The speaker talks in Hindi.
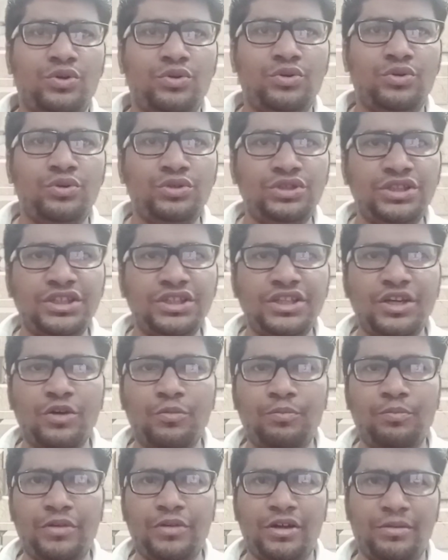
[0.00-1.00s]
कुर्सी के
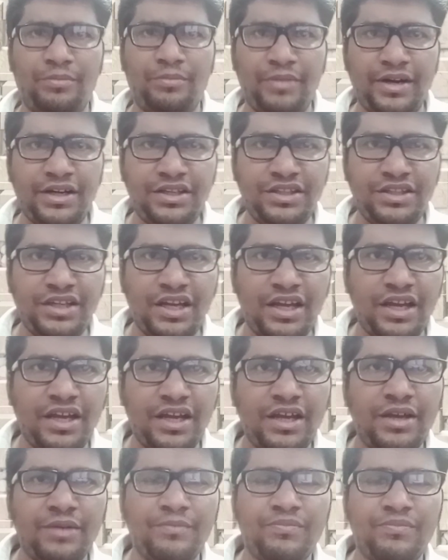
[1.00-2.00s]
ऊपर बैठते
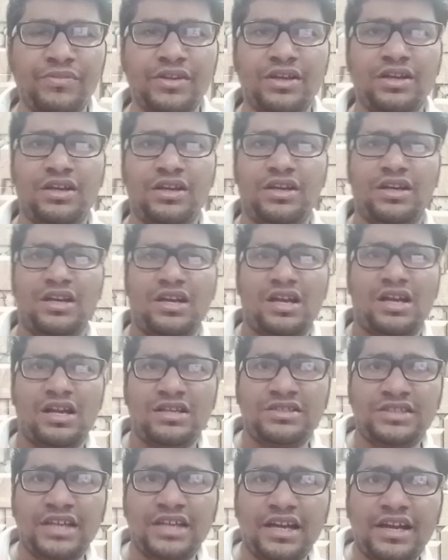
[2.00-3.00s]
हैं
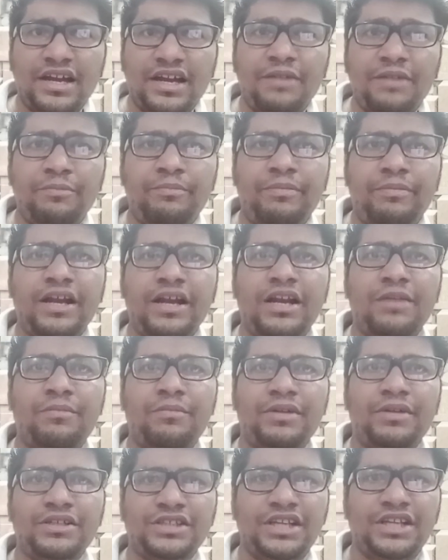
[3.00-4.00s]
सेकंड बेल
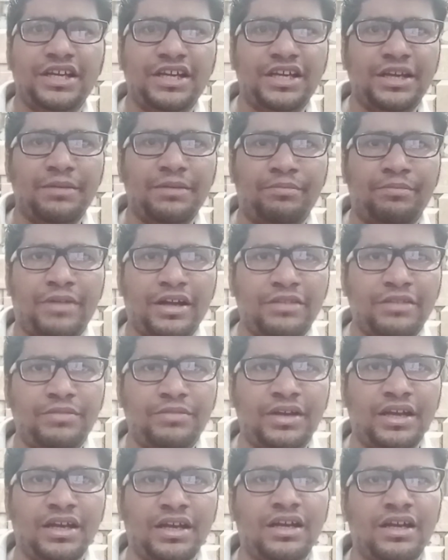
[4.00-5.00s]
बजने के बाद
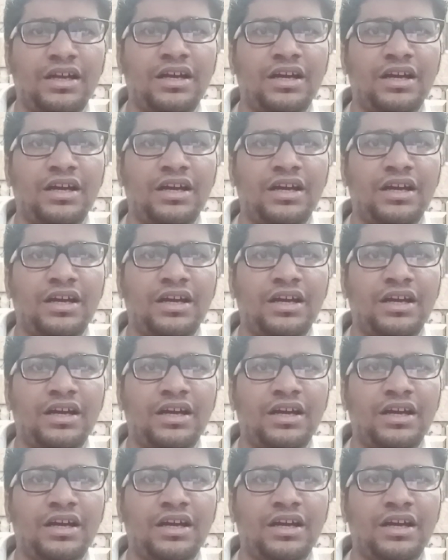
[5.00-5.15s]
में